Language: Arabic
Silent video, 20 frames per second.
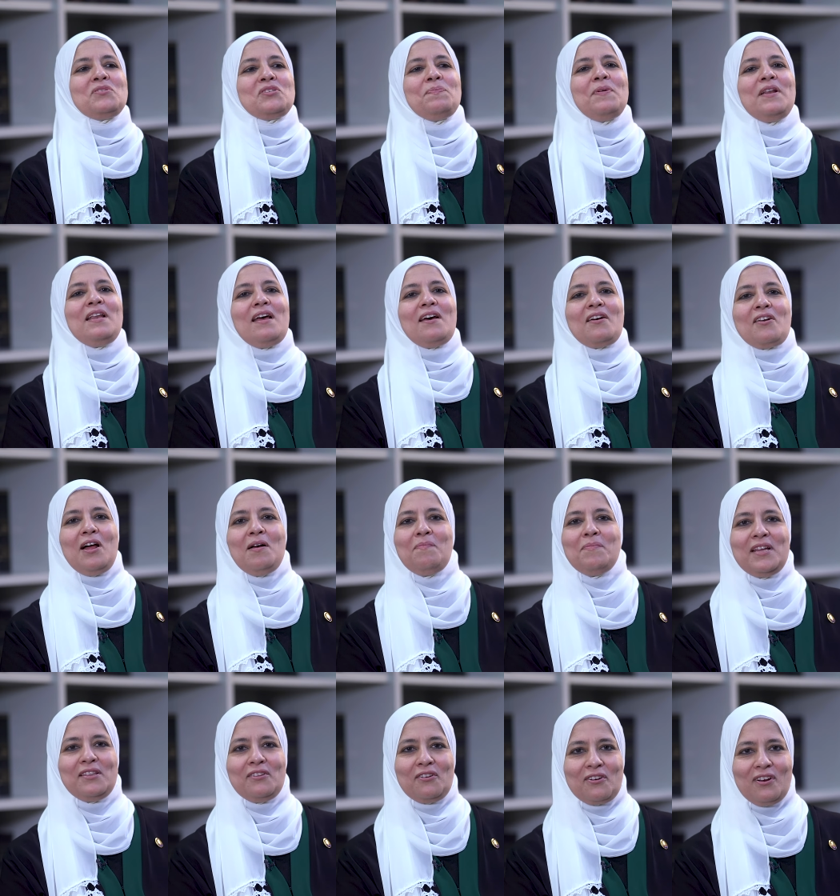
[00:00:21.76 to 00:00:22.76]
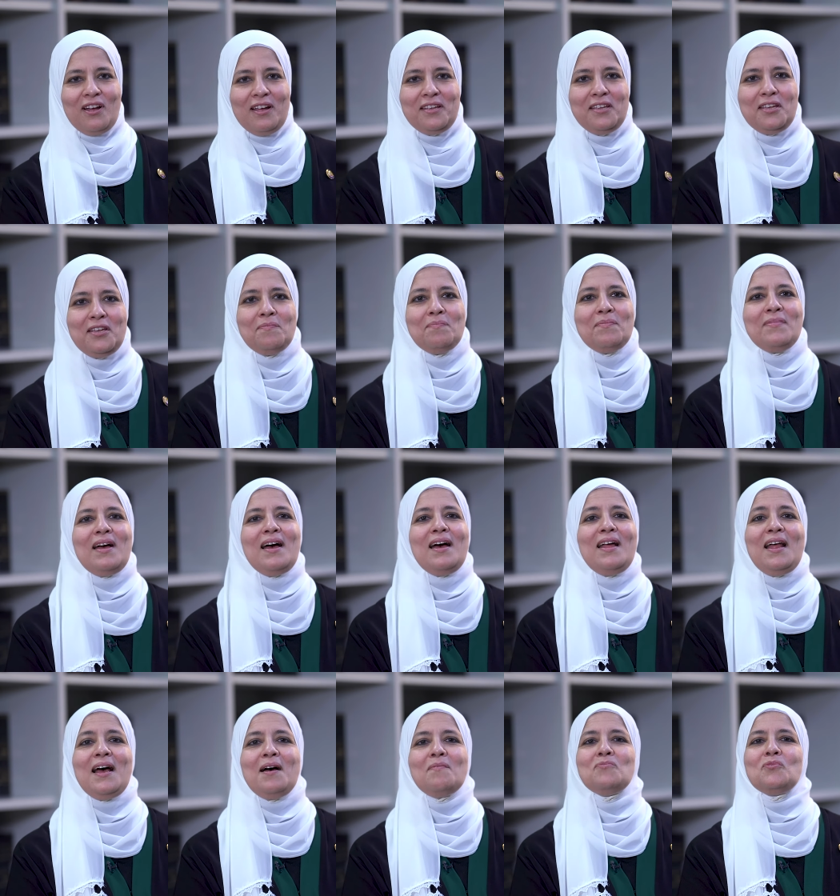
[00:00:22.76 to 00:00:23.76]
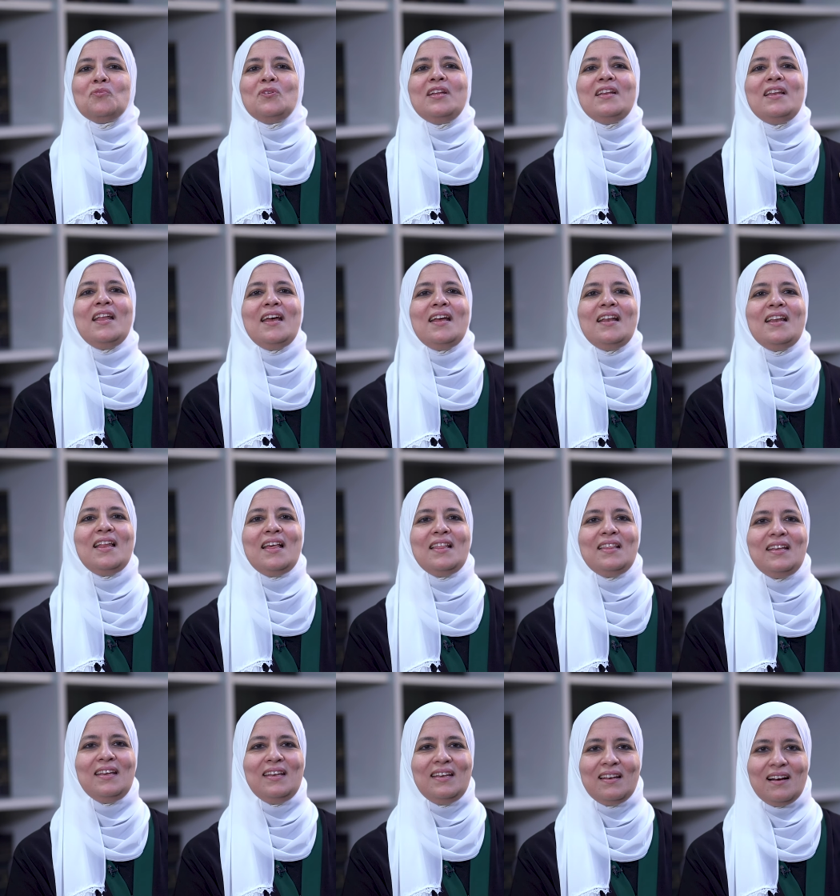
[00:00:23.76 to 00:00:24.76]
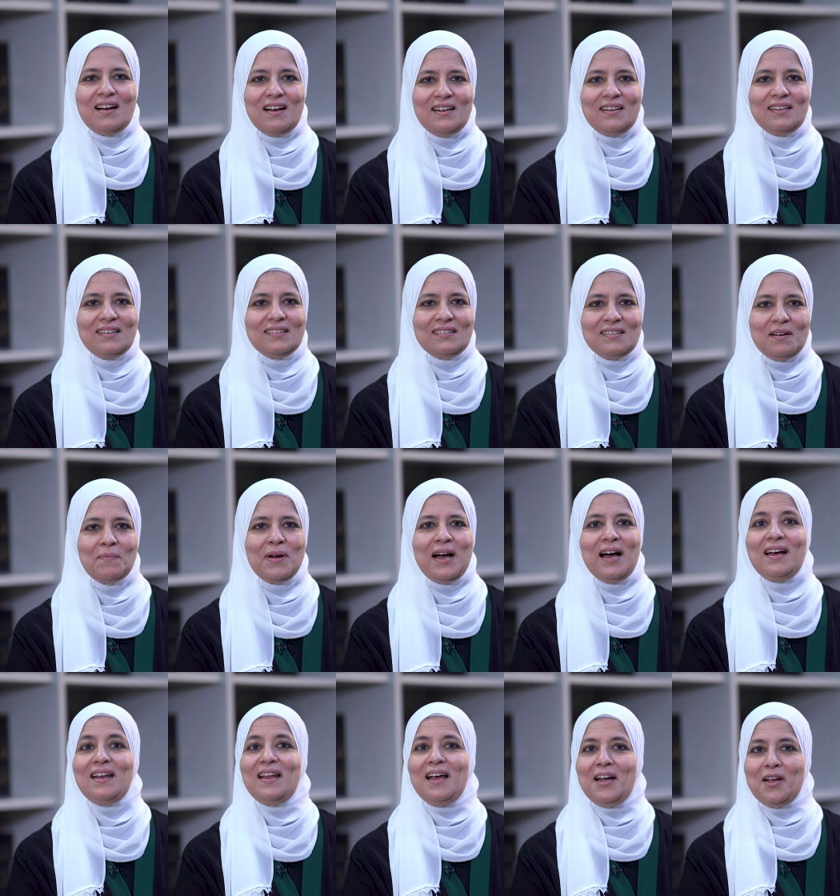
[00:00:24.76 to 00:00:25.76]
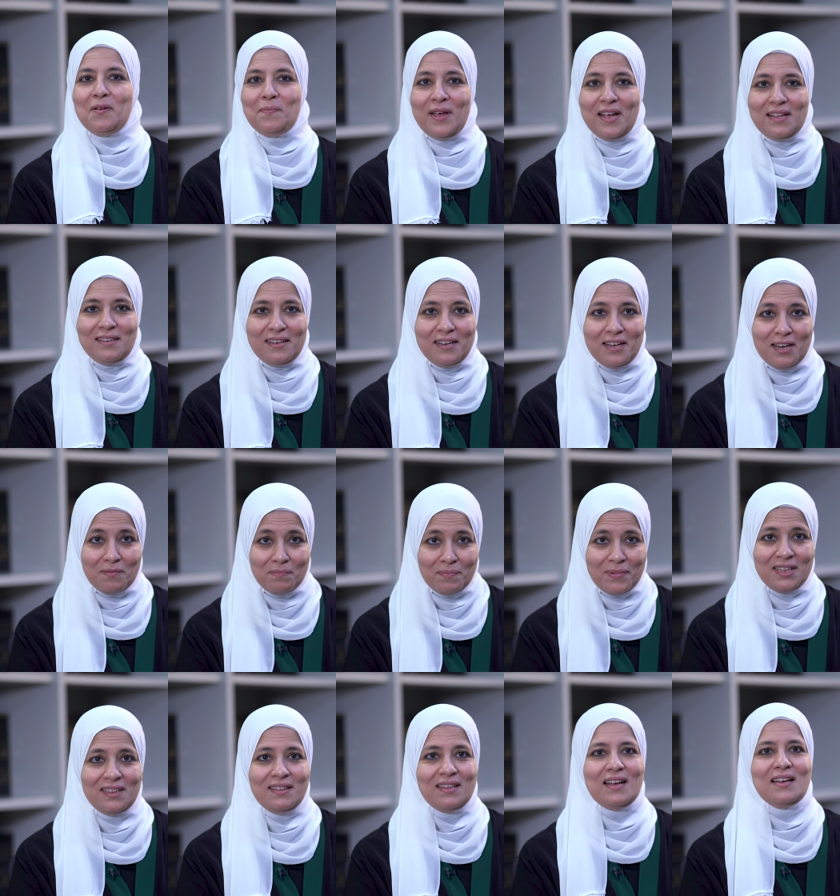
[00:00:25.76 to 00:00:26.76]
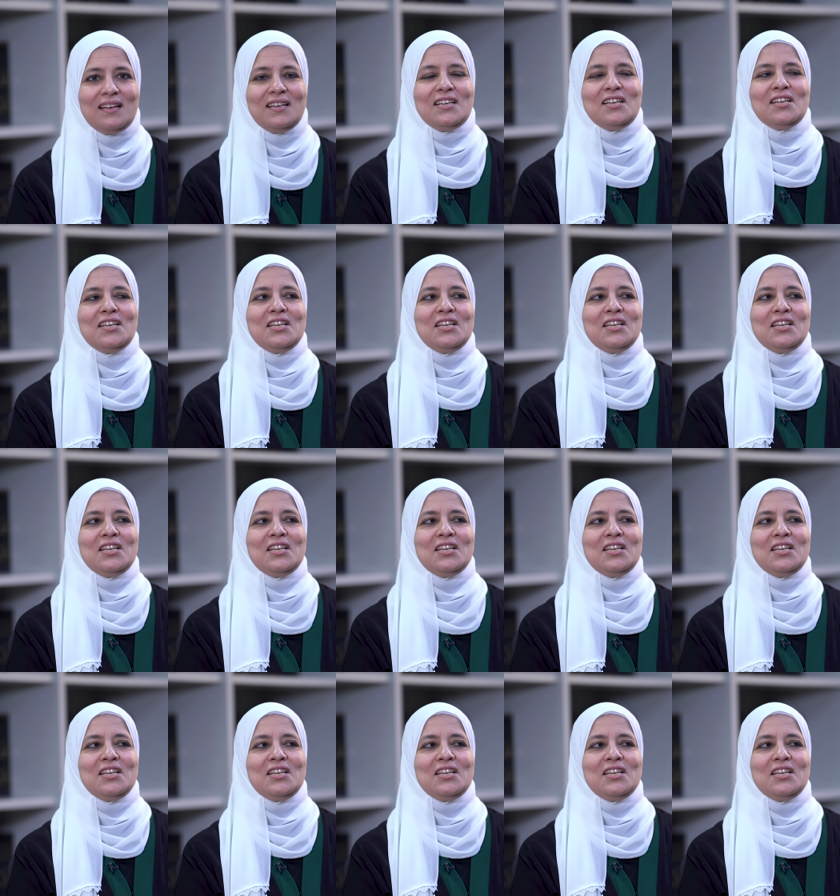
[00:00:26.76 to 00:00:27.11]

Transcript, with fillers: بسم الله الرحمن الرحيم الحمد لله الذي اعظم على عباده المنه